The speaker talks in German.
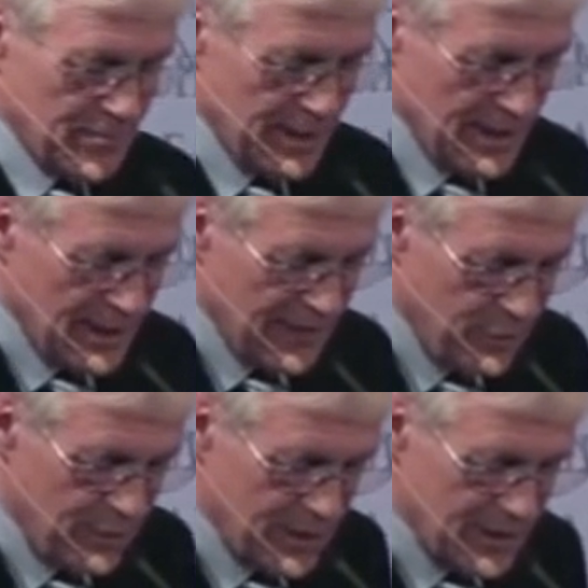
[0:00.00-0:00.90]
Paragraph
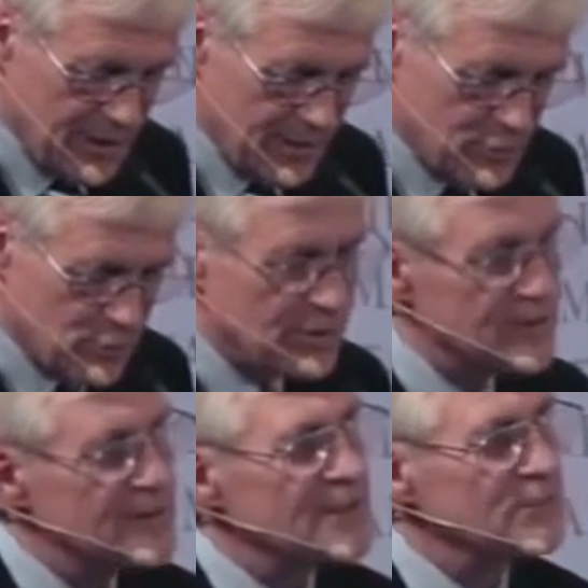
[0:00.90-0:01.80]
100 hier im
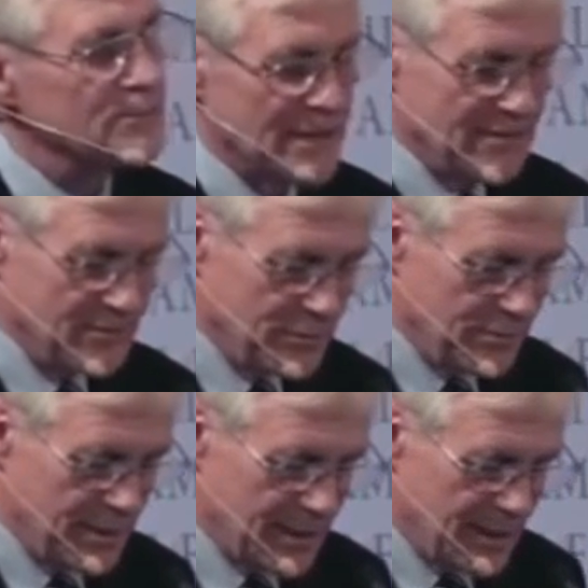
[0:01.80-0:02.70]
Schulgesetz von
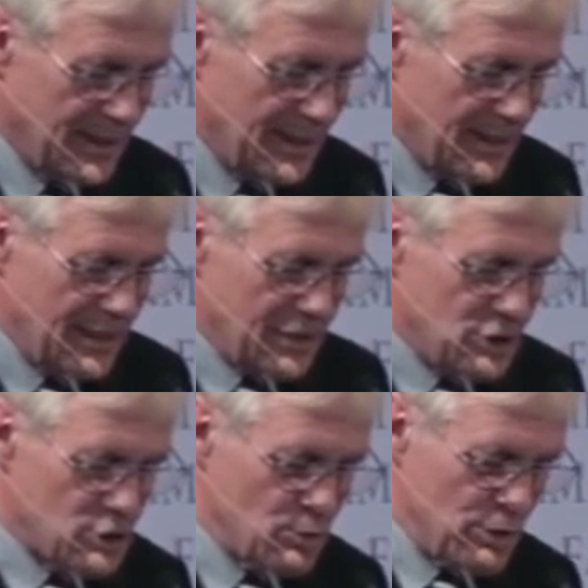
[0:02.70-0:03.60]
Baden-Württemberg, die
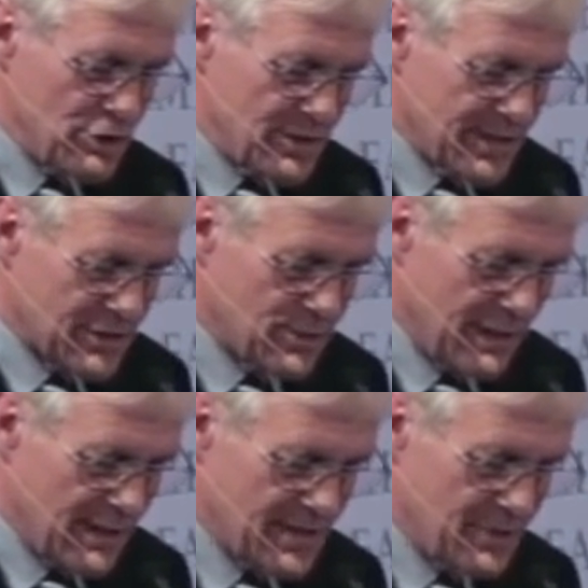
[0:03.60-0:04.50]
schulische
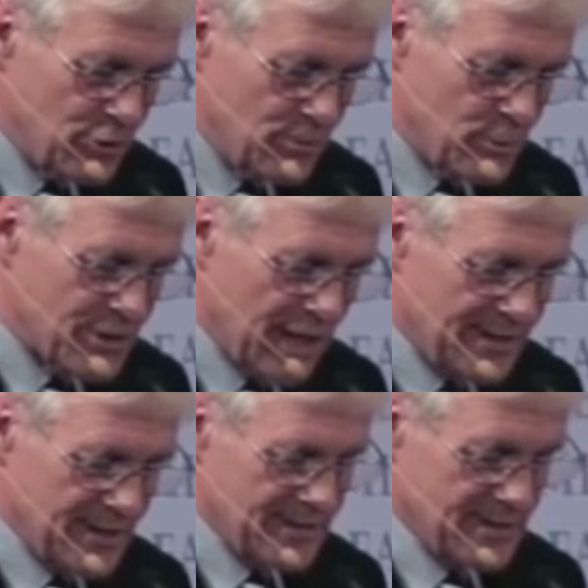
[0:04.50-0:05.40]
Sexualerziehung muss
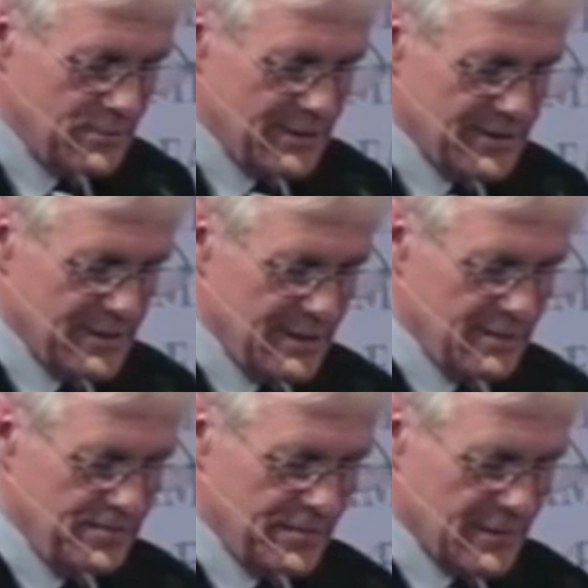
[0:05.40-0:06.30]
altersgemäß sein.
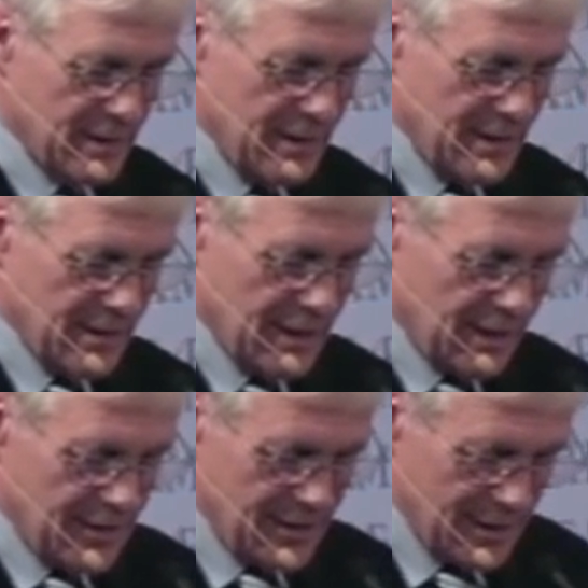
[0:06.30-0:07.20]
Nach
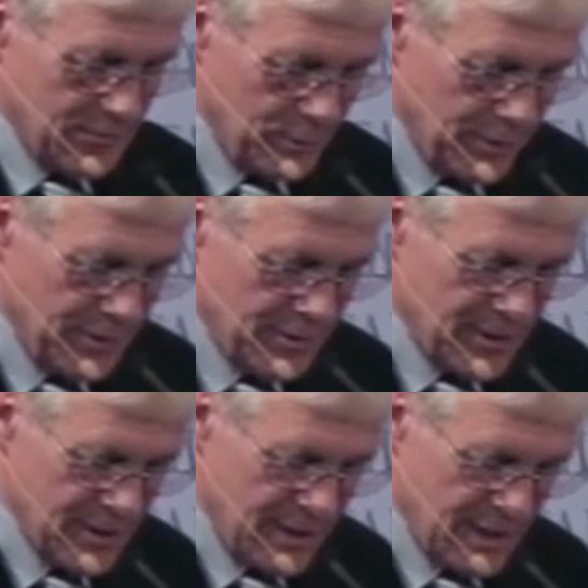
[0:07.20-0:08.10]
dieser
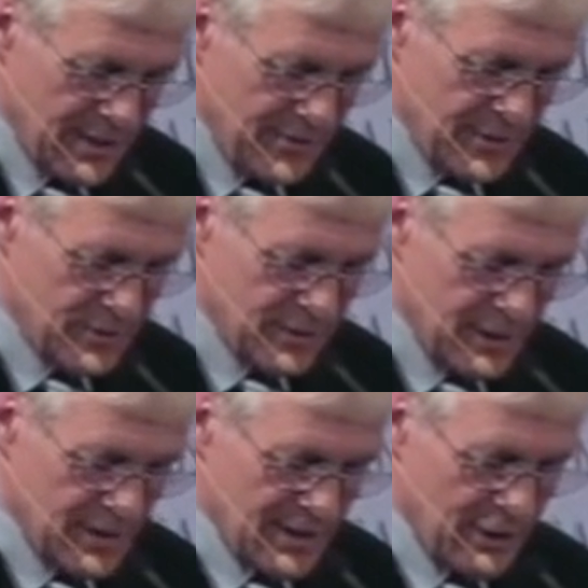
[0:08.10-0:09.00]
Gebundeszentrale für
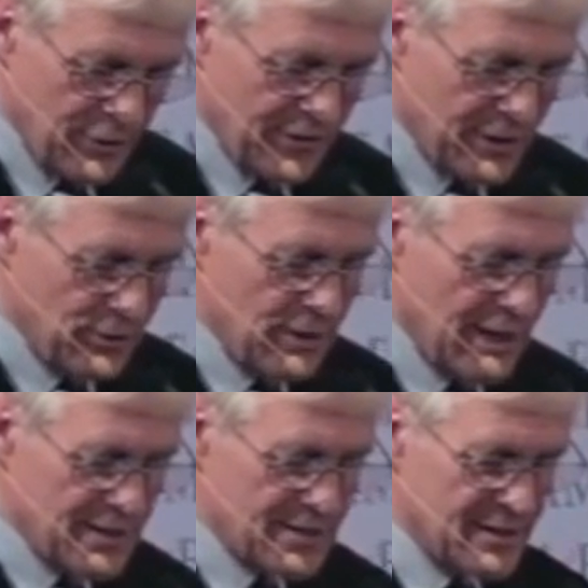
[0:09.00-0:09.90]
gesundheitliche Aufklärung
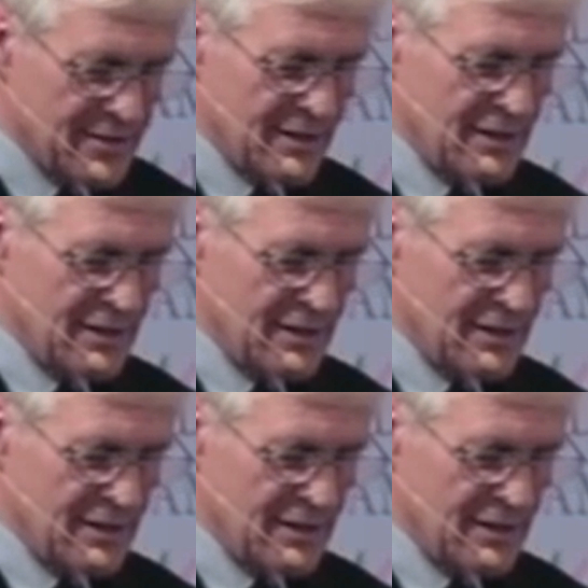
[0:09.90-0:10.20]
heißt das